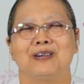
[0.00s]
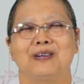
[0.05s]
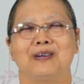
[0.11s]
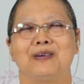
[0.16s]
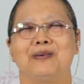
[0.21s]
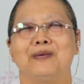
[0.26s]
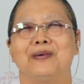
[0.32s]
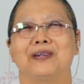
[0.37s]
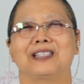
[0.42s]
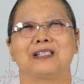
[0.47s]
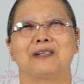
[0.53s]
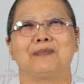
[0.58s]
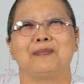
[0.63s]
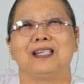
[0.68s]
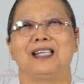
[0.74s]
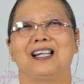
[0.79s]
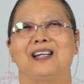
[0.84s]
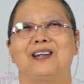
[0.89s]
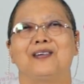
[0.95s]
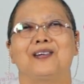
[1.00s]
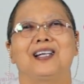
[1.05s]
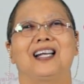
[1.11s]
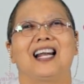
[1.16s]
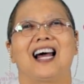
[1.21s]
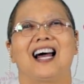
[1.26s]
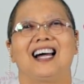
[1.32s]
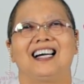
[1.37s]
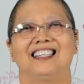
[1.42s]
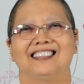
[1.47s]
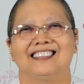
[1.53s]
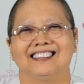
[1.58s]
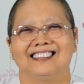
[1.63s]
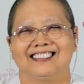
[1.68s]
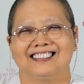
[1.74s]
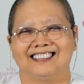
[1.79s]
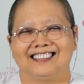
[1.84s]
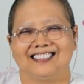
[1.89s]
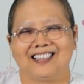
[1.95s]
ก็คงจะเพียรลดละ
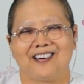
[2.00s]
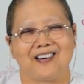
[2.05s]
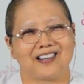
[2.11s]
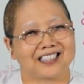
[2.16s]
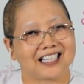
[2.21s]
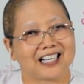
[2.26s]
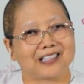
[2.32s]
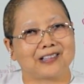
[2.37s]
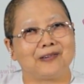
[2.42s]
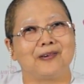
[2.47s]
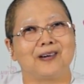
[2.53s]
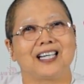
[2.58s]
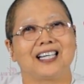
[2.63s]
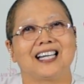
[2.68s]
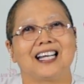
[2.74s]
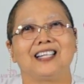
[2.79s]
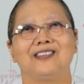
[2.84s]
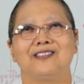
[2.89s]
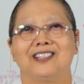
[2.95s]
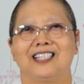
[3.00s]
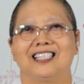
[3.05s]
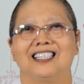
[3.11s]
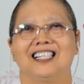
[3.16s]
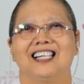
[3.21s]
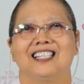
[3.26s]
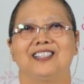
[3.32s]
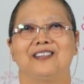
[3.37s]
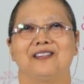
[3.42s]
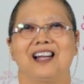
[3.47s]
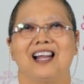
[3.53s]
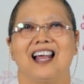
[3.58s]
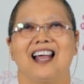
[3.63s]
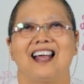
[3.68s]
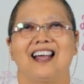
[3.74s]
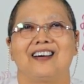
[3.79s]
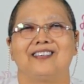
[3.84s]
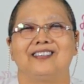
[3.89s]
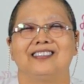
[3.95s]
ออกจากทุกข์กันได้อยู่เนืองๆอยู่
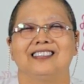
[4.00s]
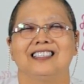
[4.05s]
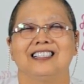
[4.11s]
แล้ว